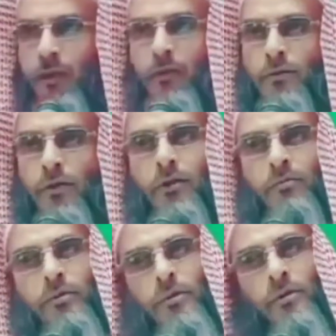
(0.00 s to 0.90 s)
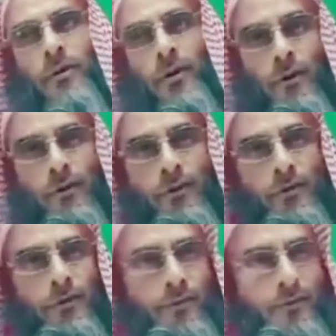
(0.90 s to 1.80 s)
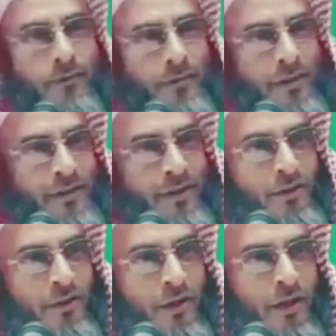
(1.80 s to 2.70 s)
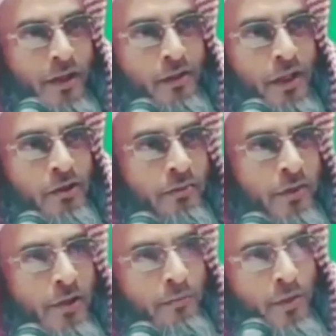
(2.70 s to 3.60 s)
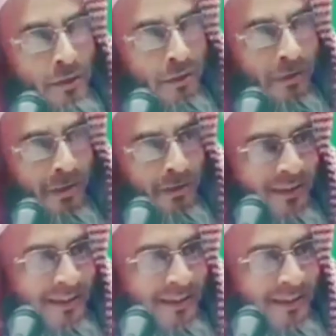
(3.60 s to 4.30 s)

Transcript: সব ভর্তি করে নিশ্চিন্ত হয়ে গেলেন যে এই সফরে আর পানির কোনো অভাব নেই